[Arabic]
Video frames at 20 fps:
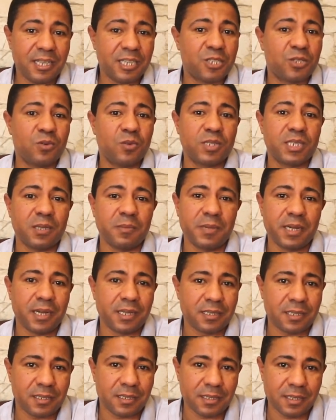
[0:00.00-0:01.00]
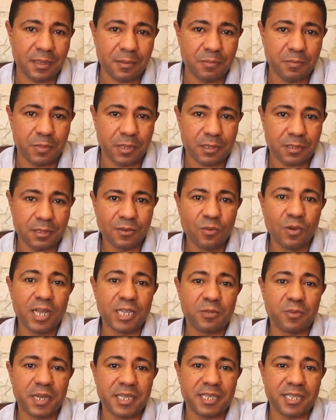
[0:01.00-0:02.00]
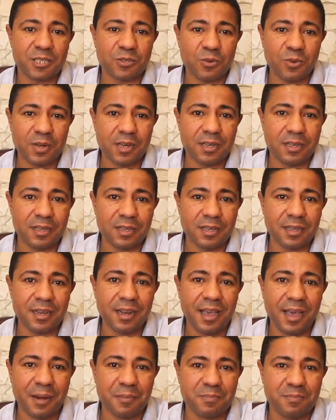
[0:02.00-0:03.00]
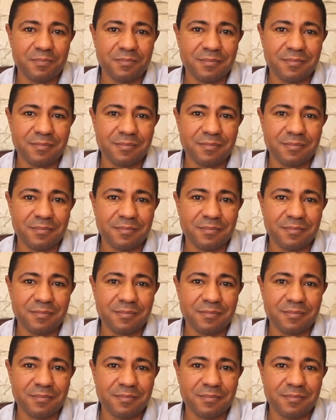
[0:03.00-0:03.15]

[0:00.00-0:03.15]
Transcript: شنو زعما كتقصد ابا واش بغيتي تقول الحرب